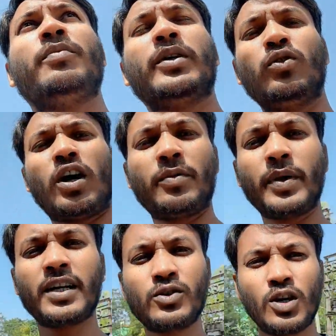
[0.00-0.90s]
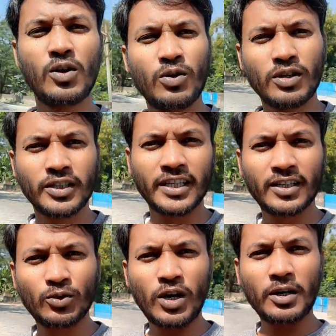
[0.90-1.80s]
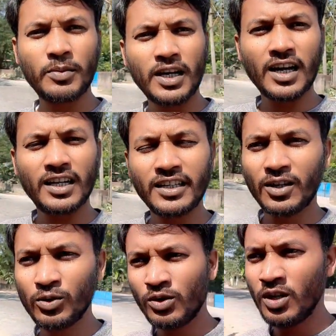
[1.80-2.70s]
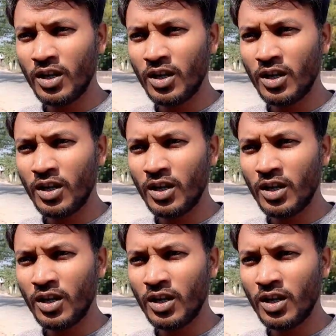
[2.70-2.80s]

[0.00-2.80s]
जो है मैं दुकान पे आ चुका हूँ और देखिए दुकान भी लगा लिया हूँ